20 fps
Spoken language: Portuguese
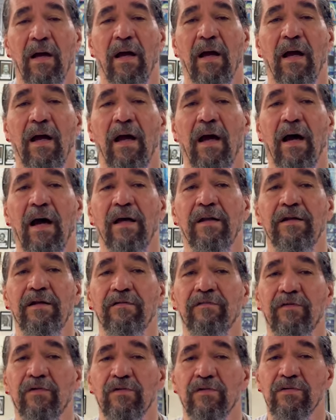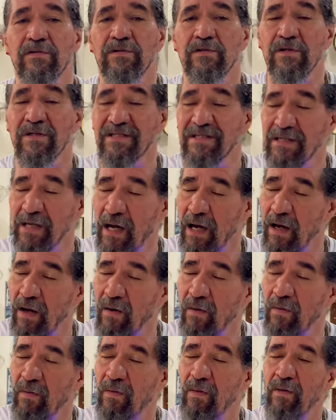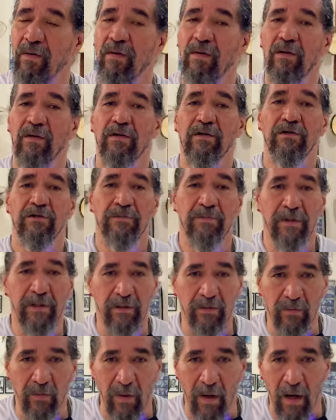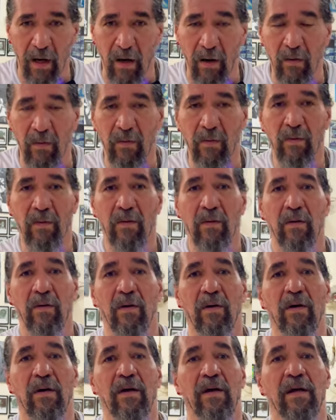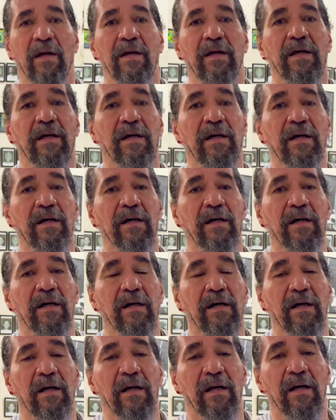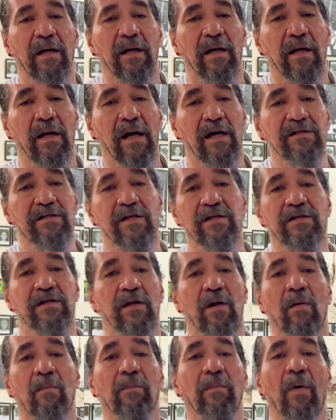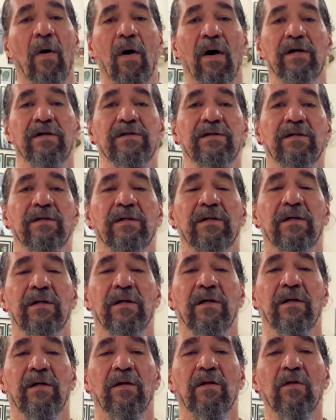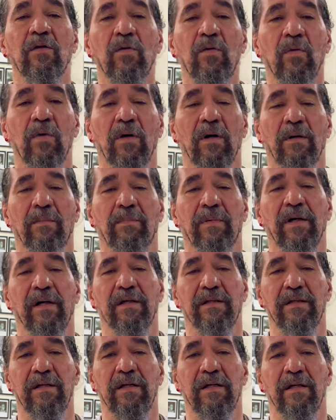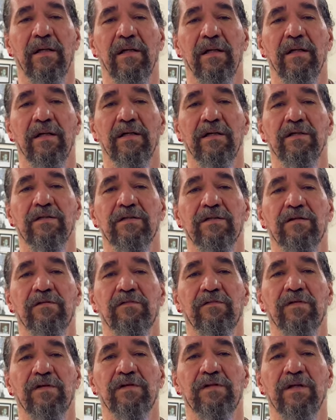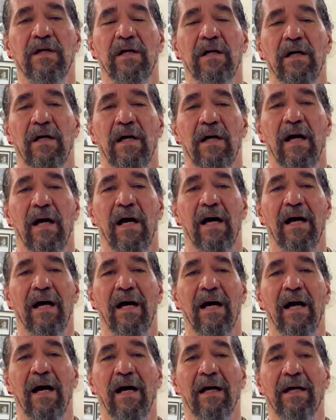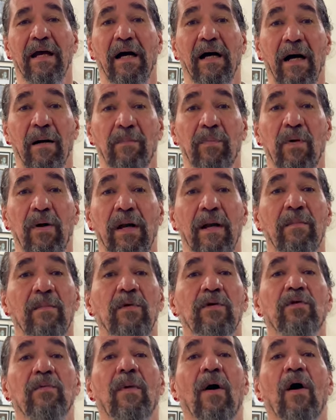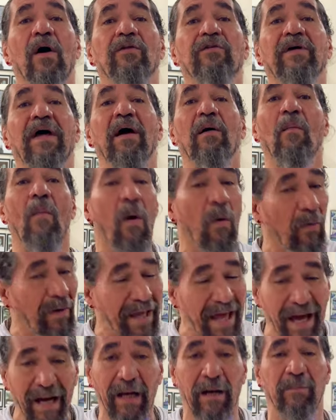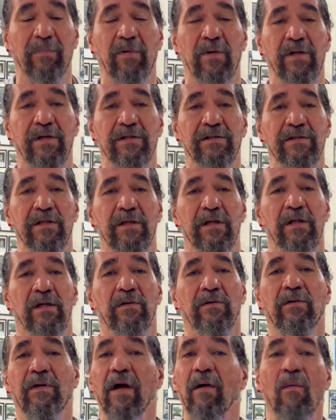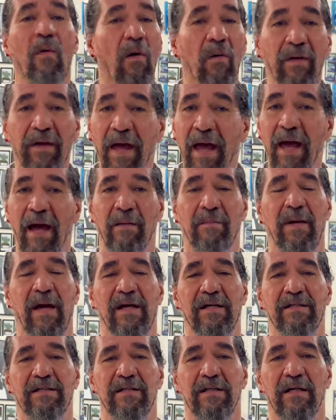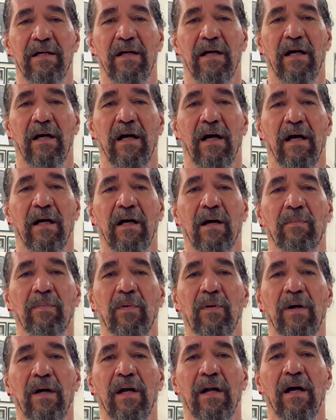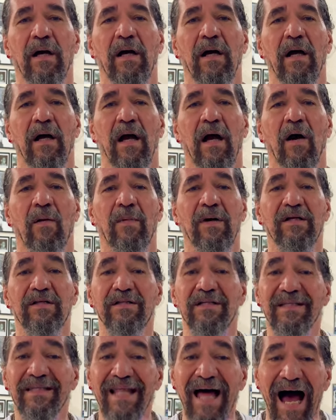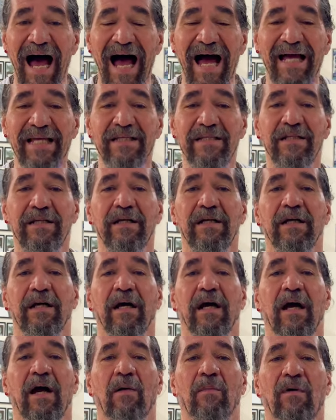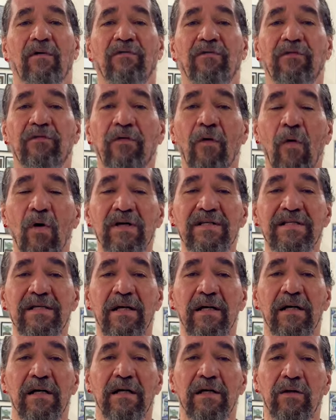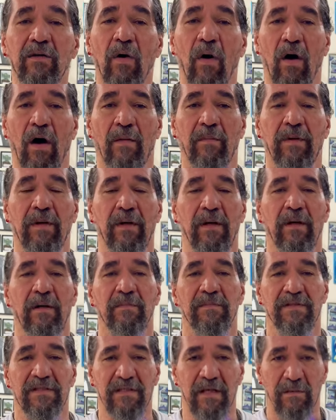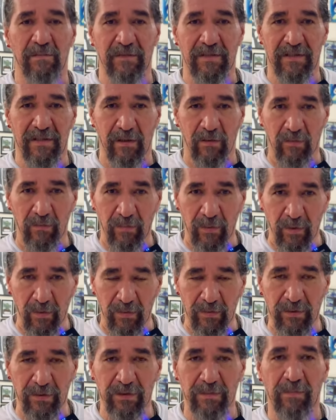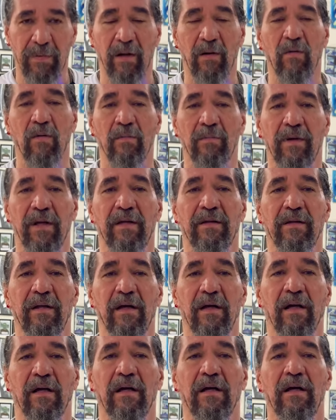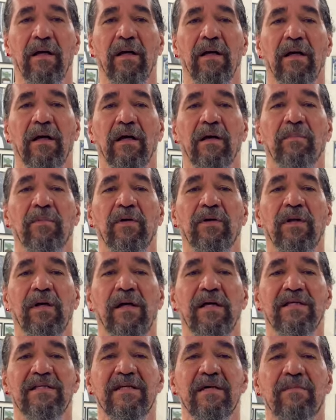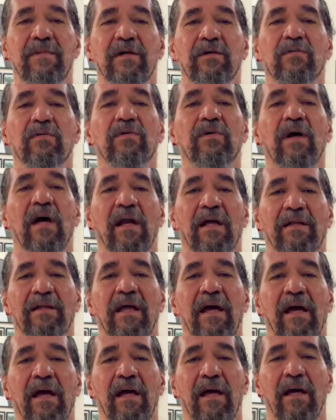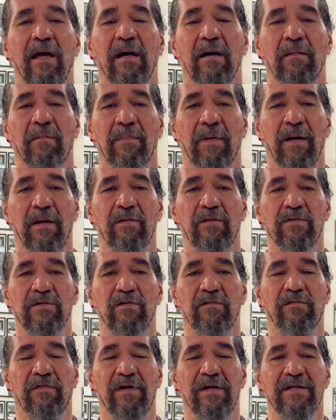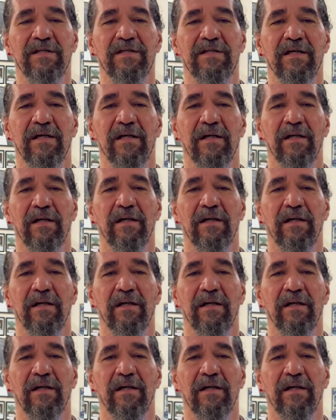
é, a nível social, espiritual, e a gente não pode nunca perder isso de vista. Ah, que a capoeira é muito maior do que qualquer capoeirista, do que qualquer mestre. A capoeira é uma entidade, é uma força enorme. Precisamos ser humildes para compreendê-la e poder receber tudo que ela tem para nos oferecer.